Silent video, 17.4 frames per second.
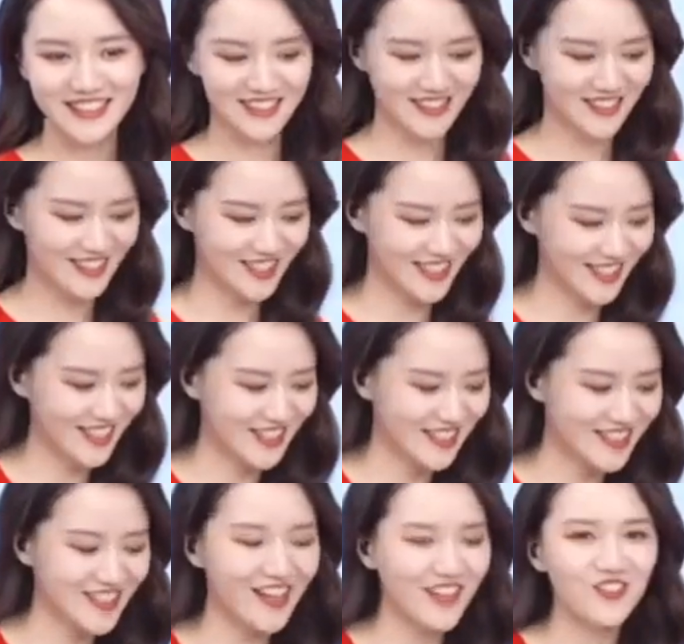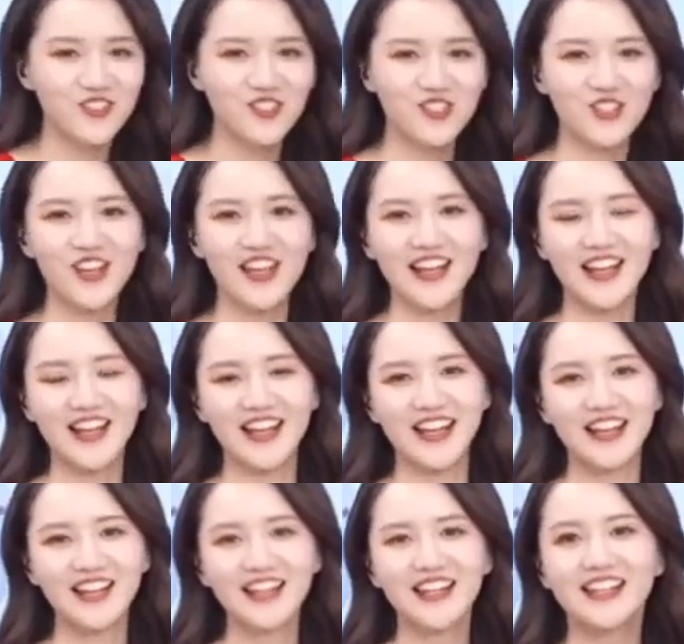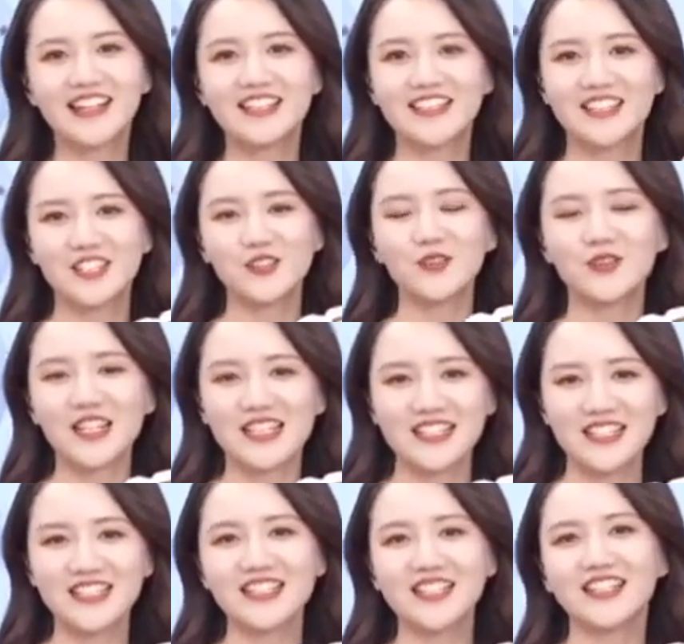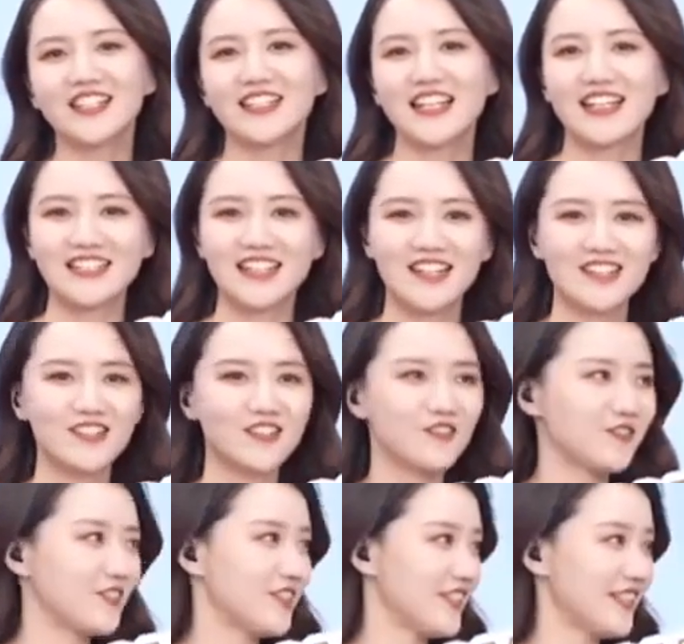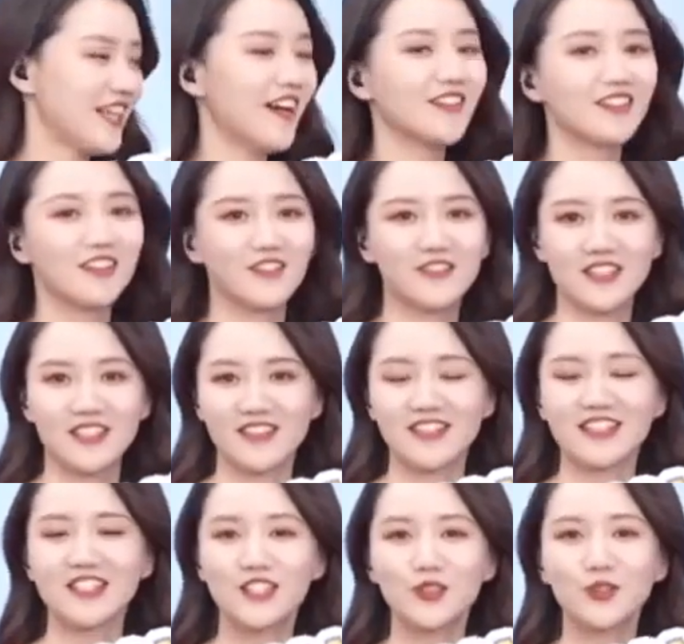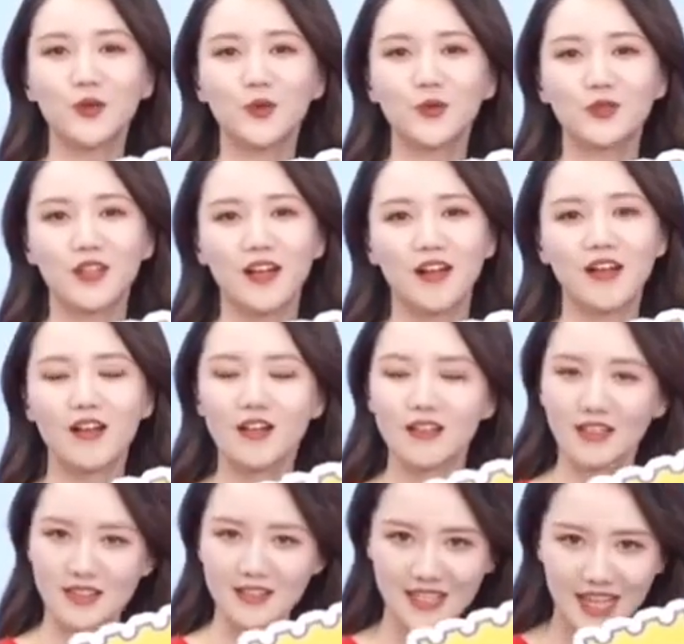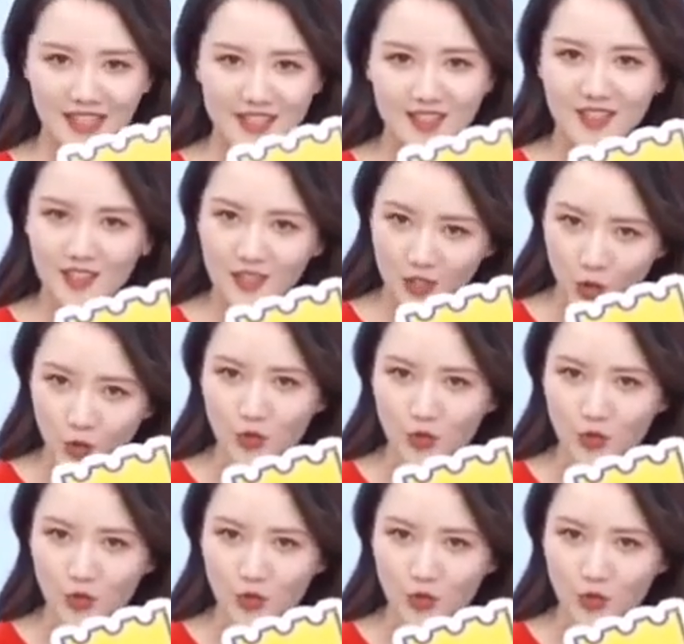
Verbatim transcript: 请上券。其实我的心情和大家是一样的，非常的激动的。那再次友